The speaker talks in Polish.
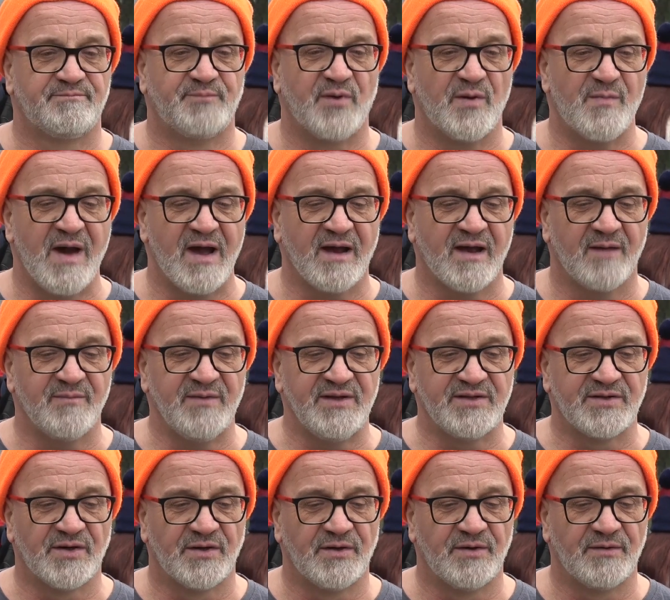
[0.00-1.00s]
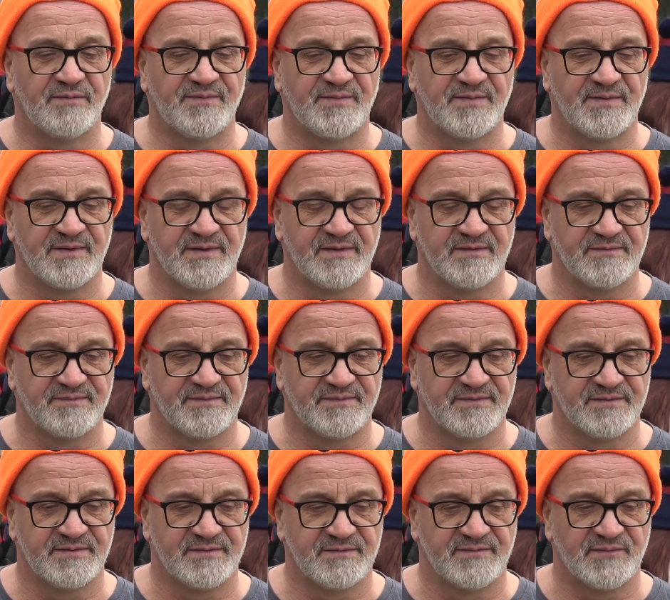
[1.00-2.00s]
Pomaga mi to w,
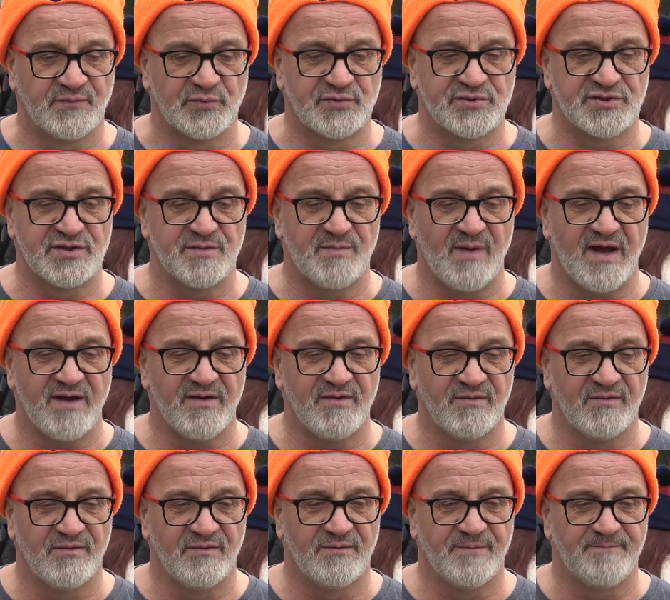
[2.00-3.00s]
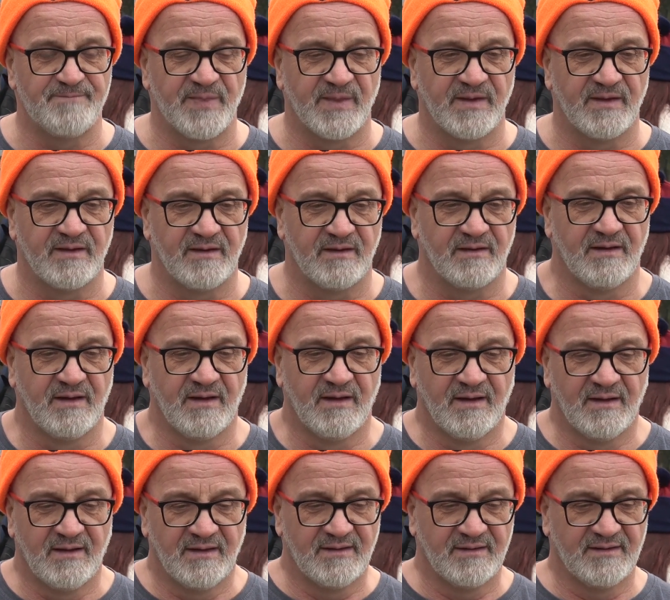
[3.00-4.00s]
w utrzymaniu
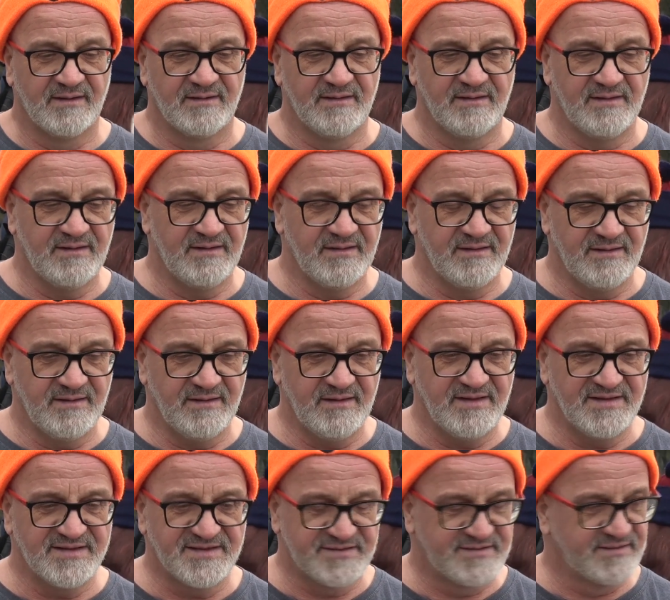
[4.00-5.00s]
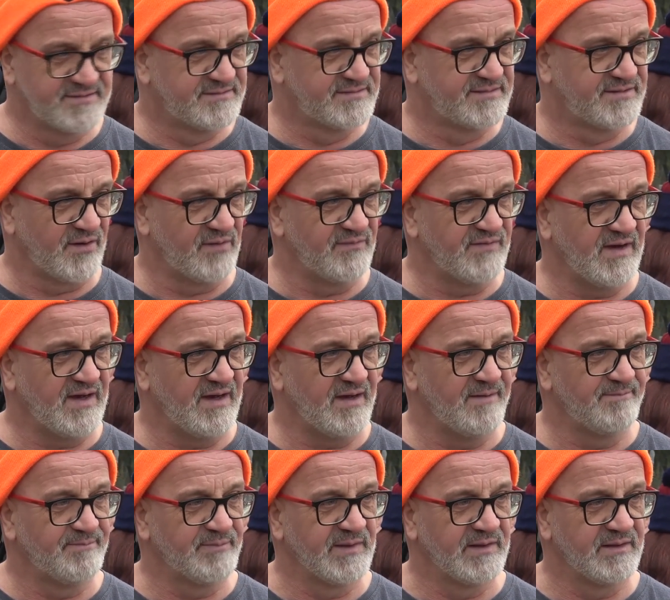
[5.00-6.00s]
y, y, i
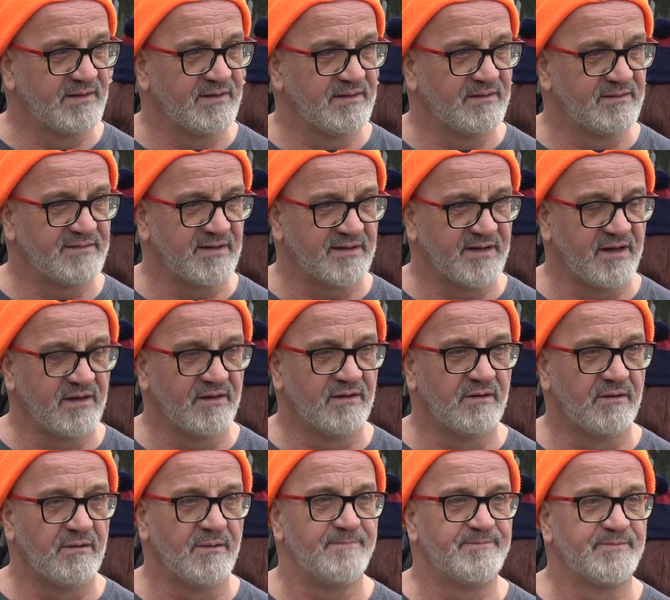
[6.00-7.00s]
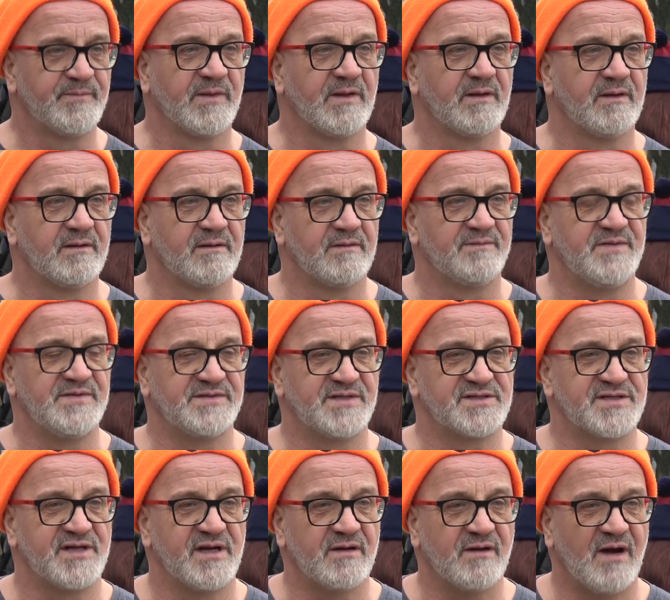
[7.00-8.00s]
zdrowia y, takiego y,
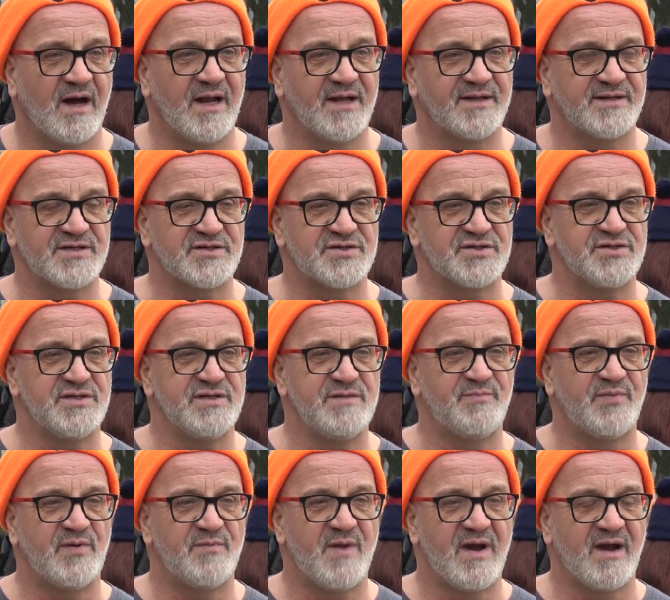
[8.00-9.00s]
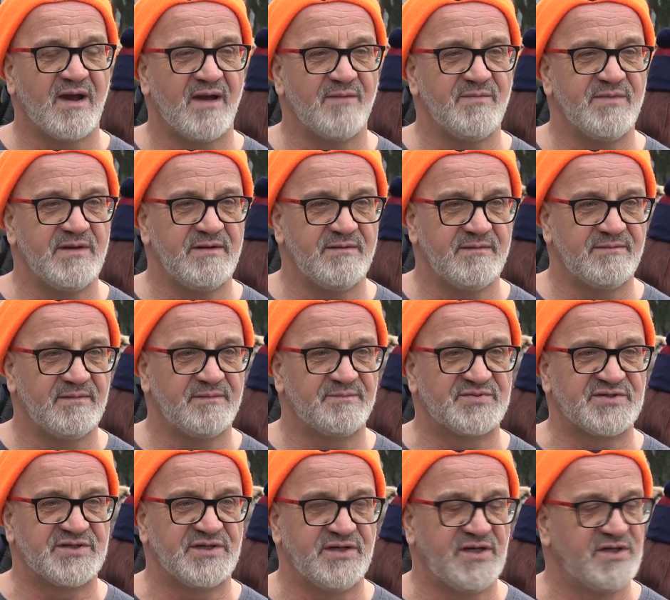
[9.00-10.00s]
fizycznego, ale też i pomaga mi
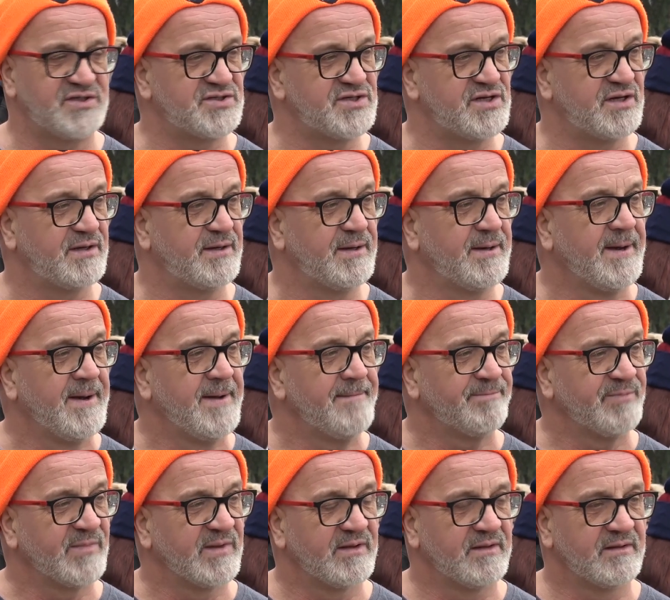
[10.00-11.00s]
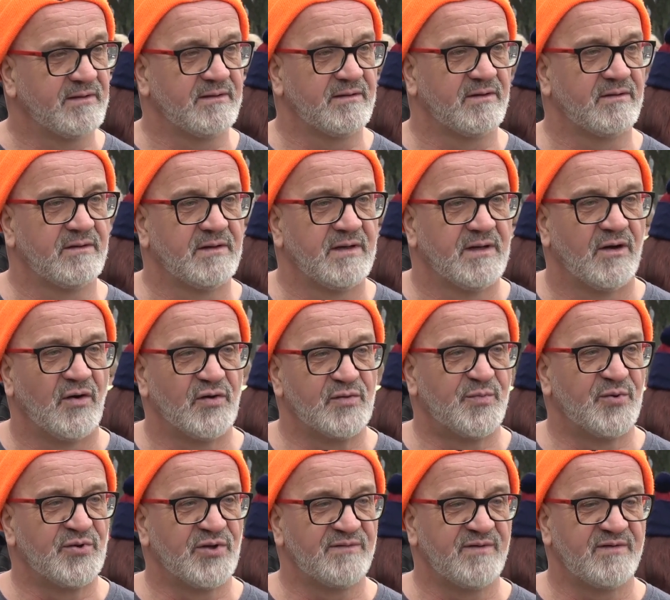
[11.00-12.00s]
psychicznie y,
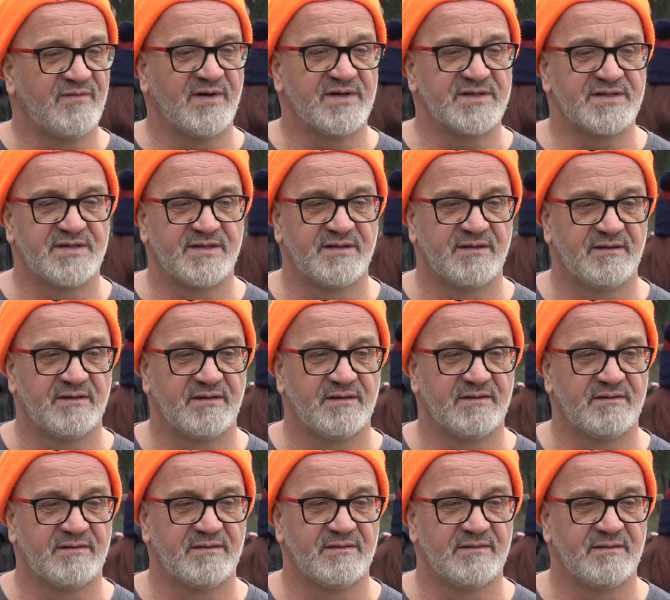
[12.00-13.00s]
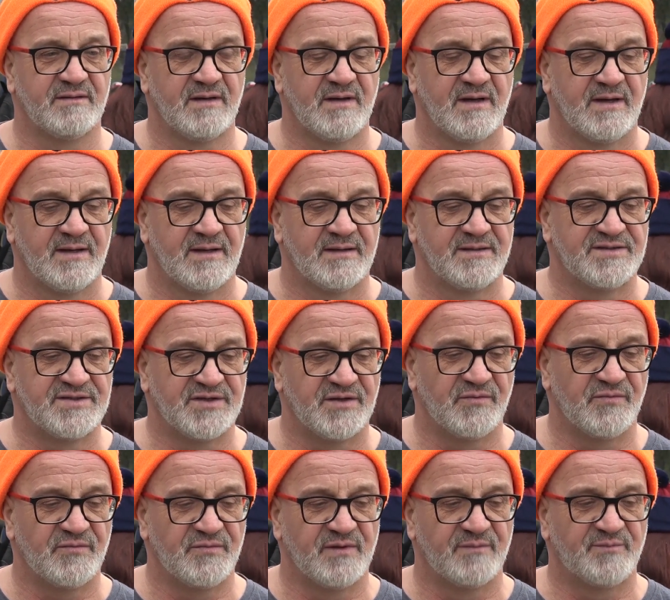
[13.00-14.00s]
odbudowywać
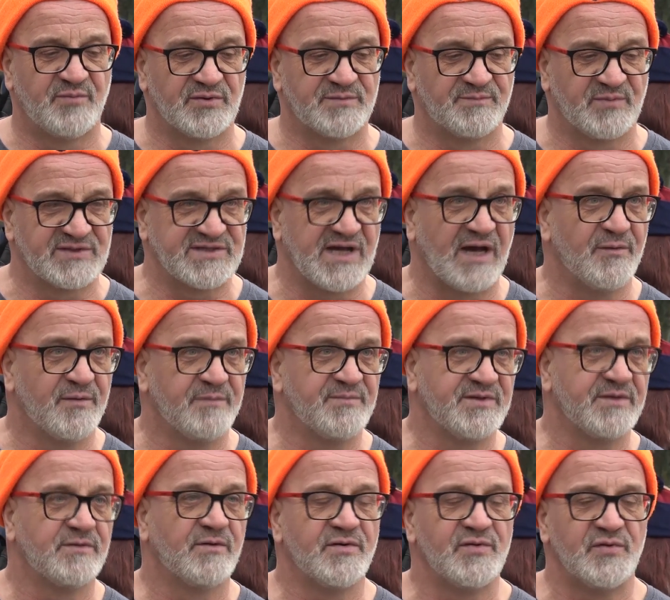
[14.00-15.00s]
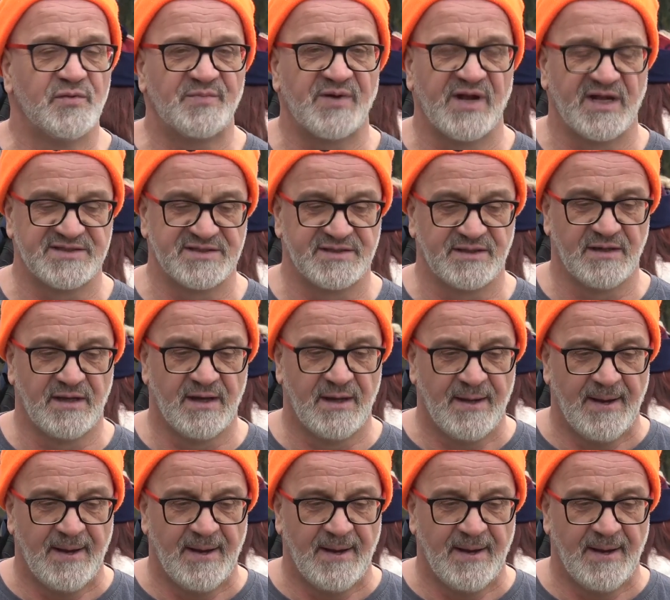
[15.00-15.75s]
się po, po całym tygodniu pracy.